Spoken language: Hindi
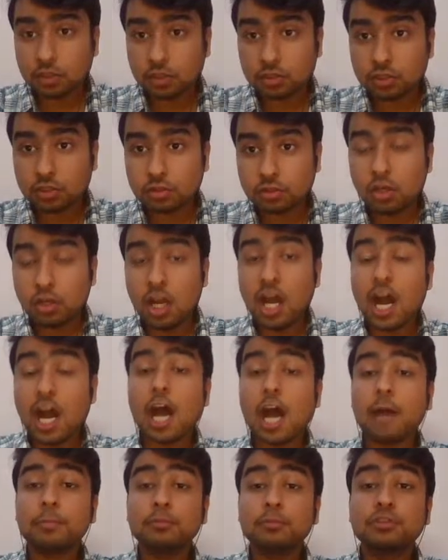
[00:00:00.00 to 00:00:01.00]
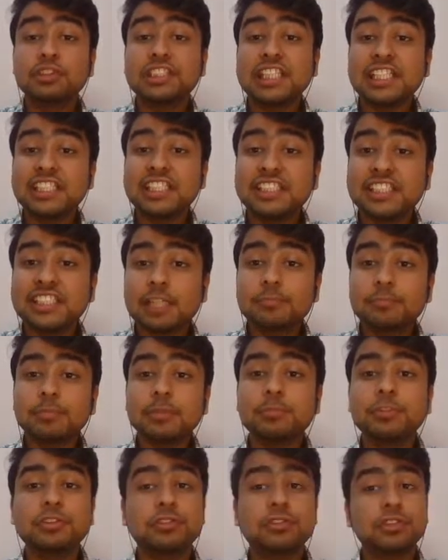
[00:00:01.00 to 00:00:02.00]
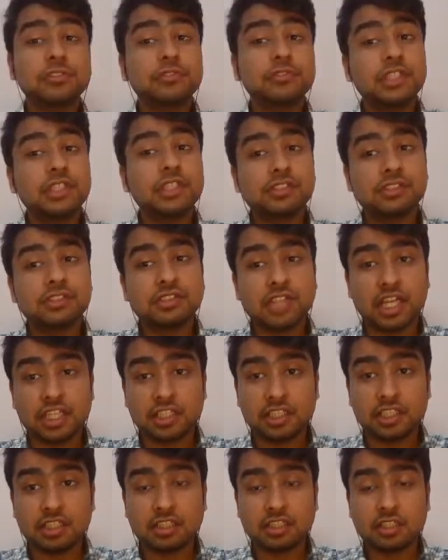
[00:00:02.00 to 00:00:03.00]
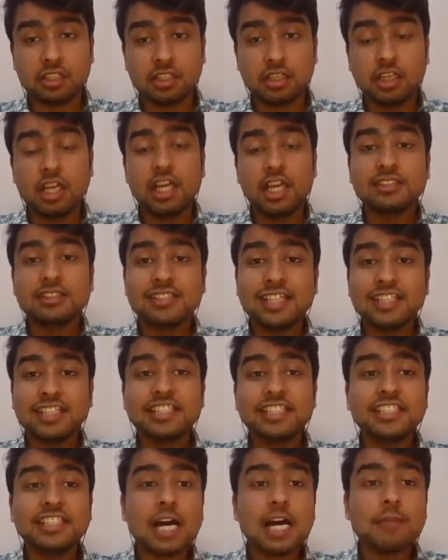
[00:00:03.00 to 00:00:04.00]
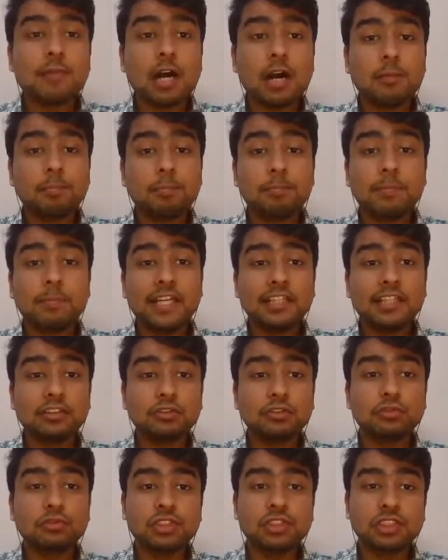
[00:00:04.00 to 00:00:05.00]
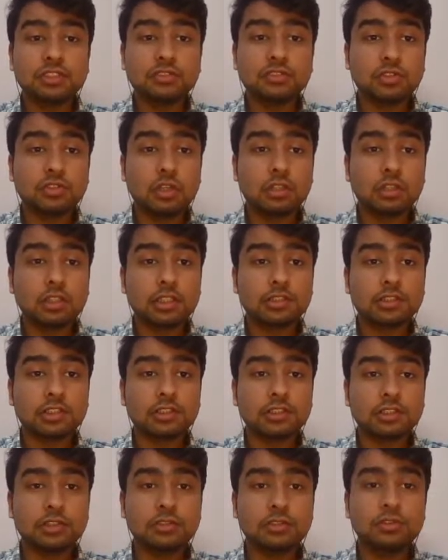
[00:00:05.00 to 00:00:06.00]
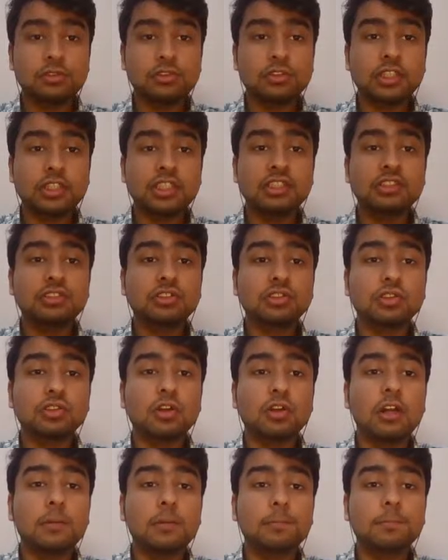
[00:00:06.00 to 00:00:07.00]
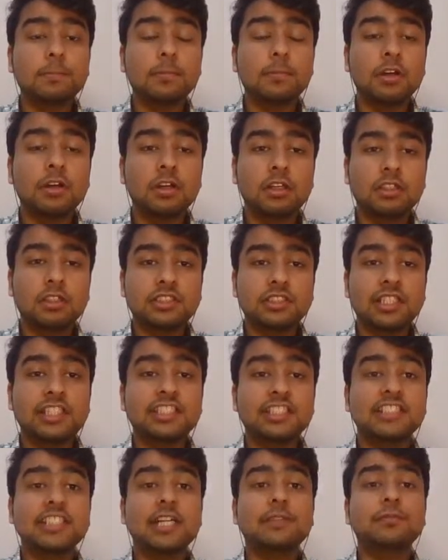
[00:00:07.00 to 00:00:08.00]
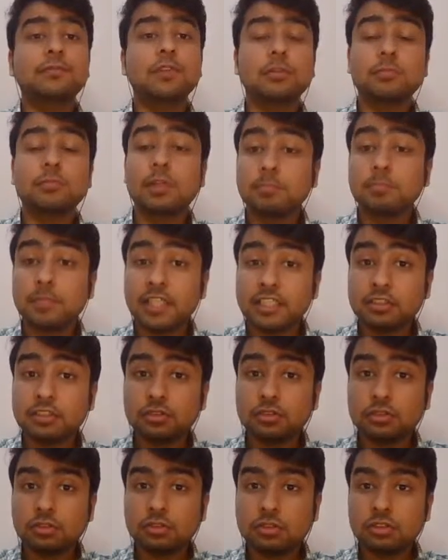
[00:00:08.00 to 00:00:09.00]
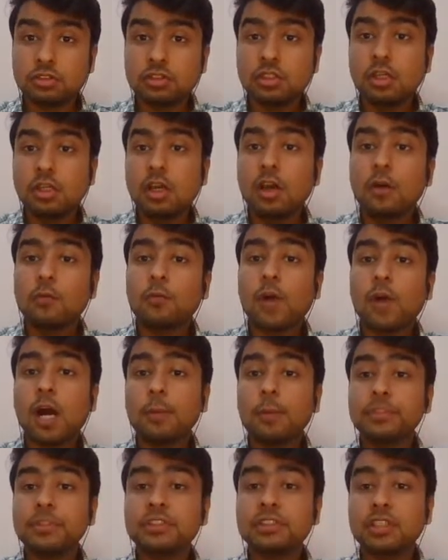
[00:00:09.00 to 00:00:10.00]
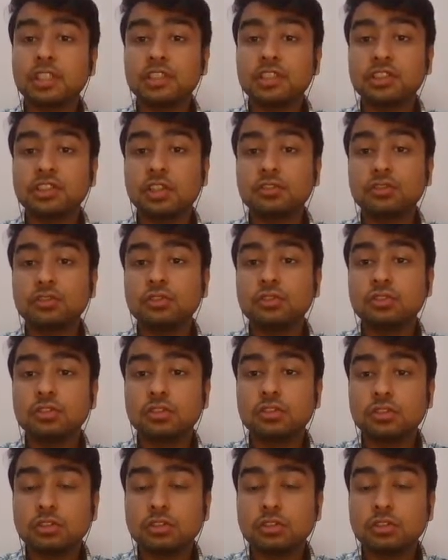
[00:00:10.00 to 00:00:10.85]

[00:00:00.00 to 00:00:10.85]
फॉलो करो आपको टेलीग्राम पे भी नोटिफिकेशन आएंगे टेलीग्राम आप प्ले स्टोर से इंस्टॉल कर सकते हो यू कैन इंस्टॉल टेलीग्राम फ्रॉम आर प्ले स्टोर वहां पे सर्च करो